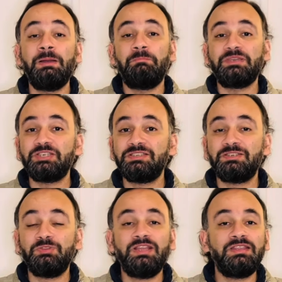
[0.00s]
مانشستر
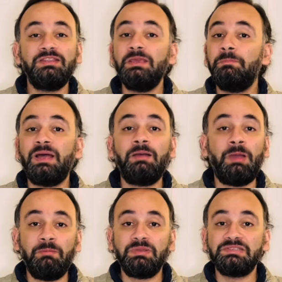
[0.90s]
يونايتد يبقى
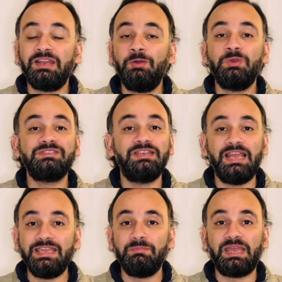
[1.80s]
محمد صلاح واصل
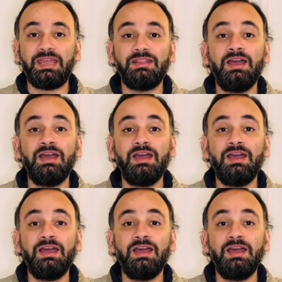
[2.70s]
لاي مكان